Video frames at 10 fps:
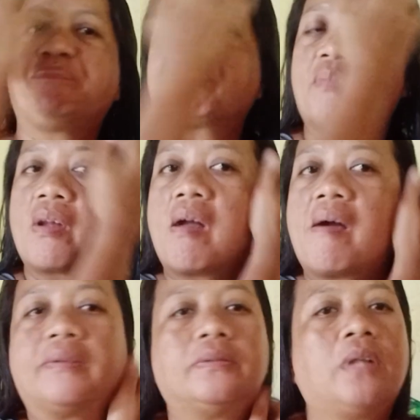na to
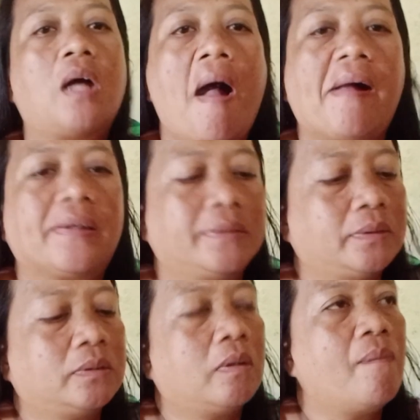kasi ano to
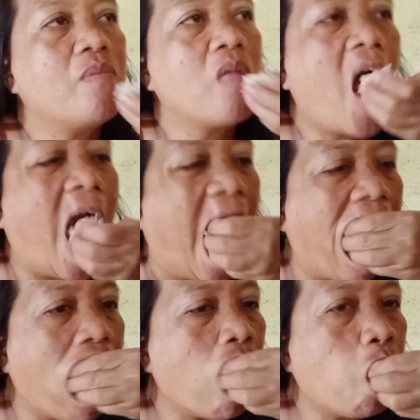ah